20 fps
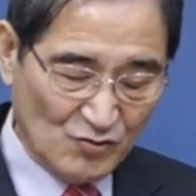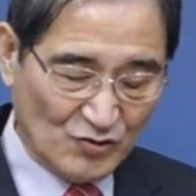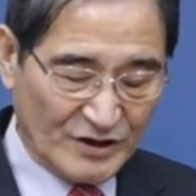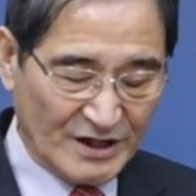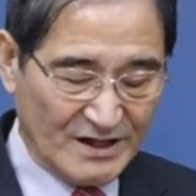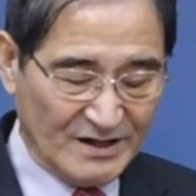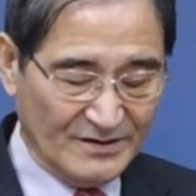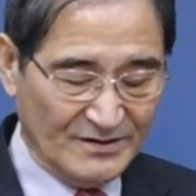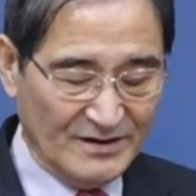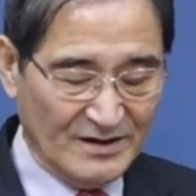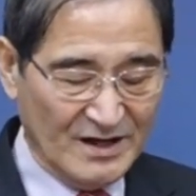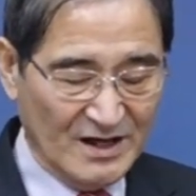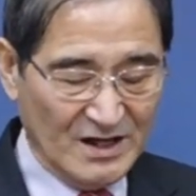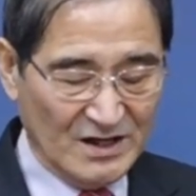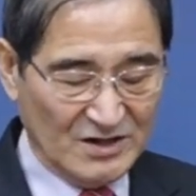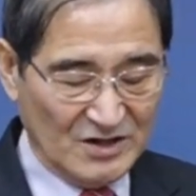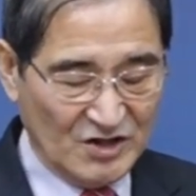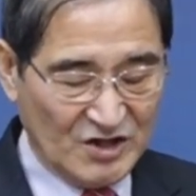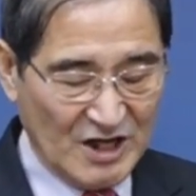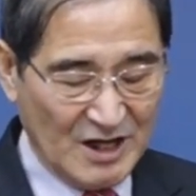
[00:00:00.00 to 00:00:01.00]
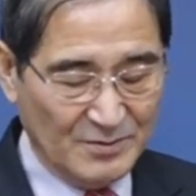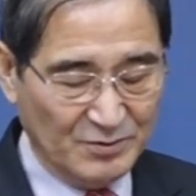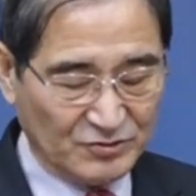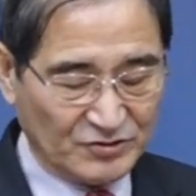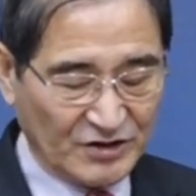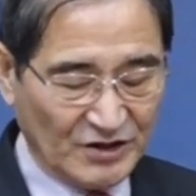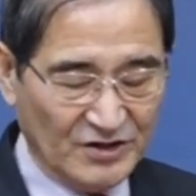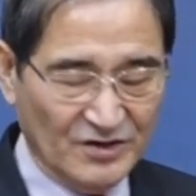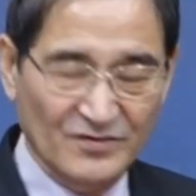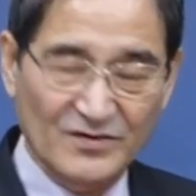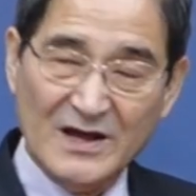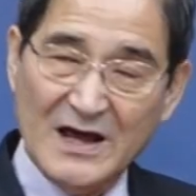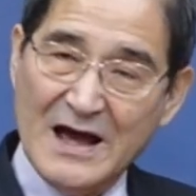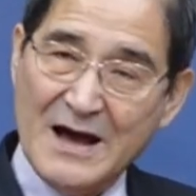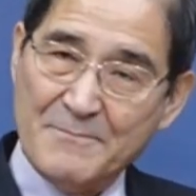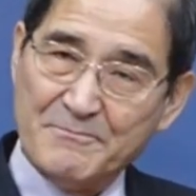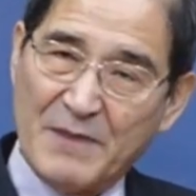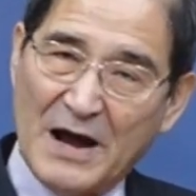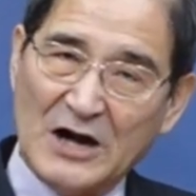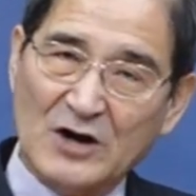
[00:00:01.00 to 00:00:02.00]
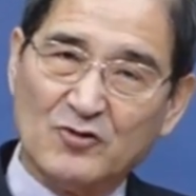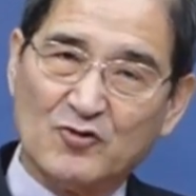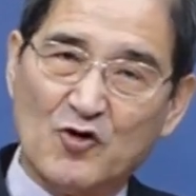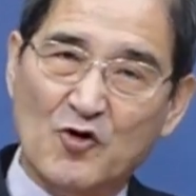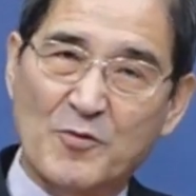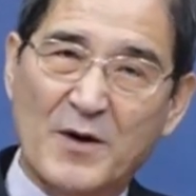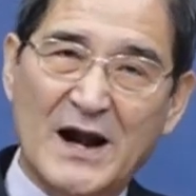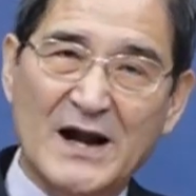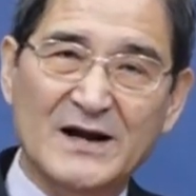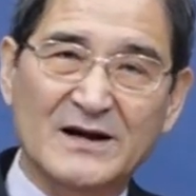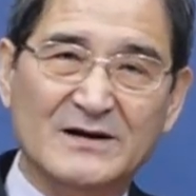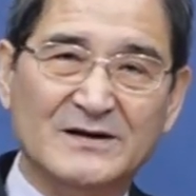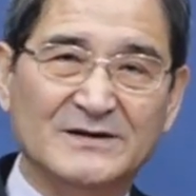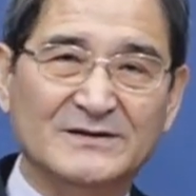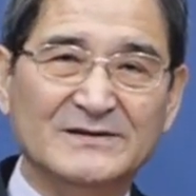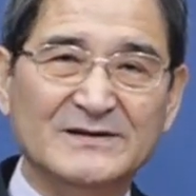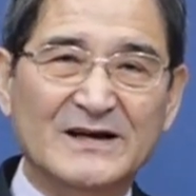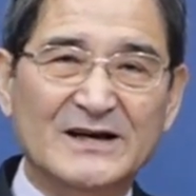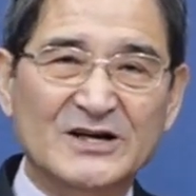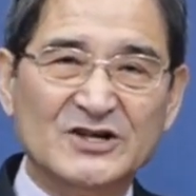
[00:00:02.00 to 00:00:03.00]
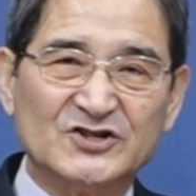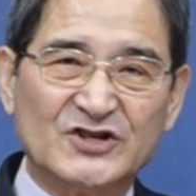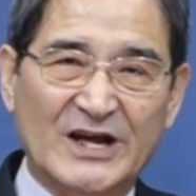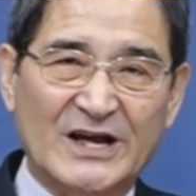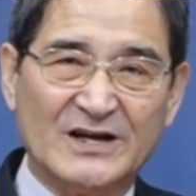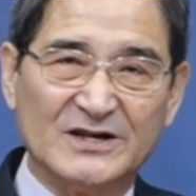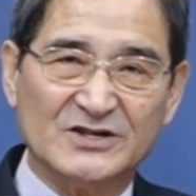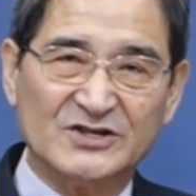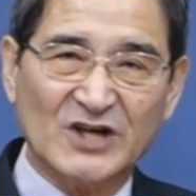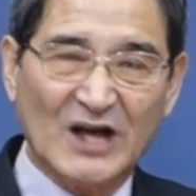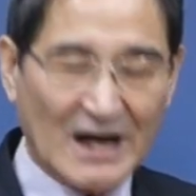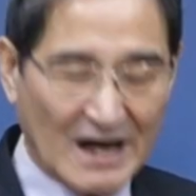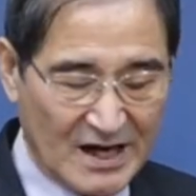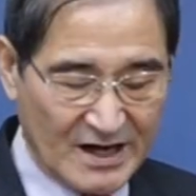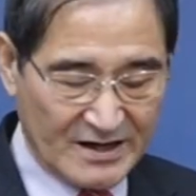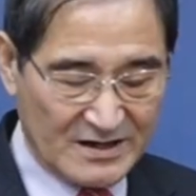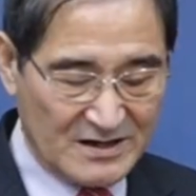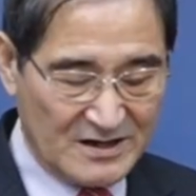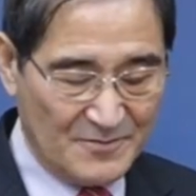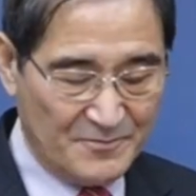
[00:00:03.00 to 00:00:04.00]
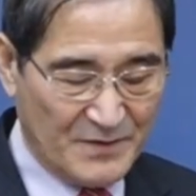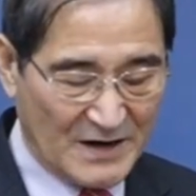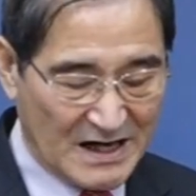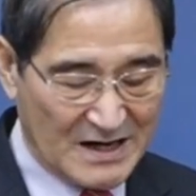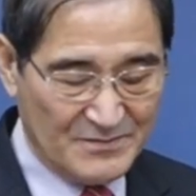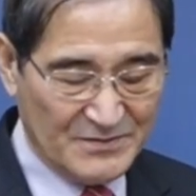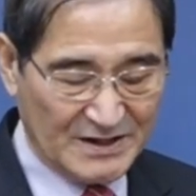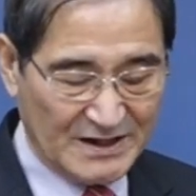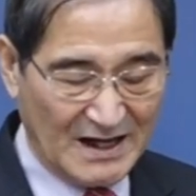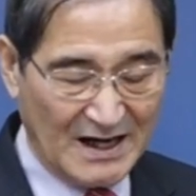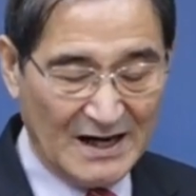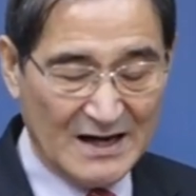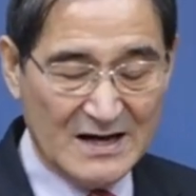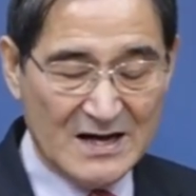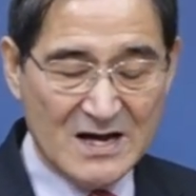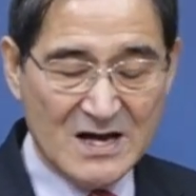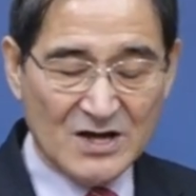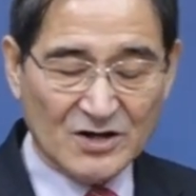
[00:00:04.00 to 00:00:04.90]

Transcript: 우리는 이제부터는 밝고 밝은 생사라기를 바랍니다.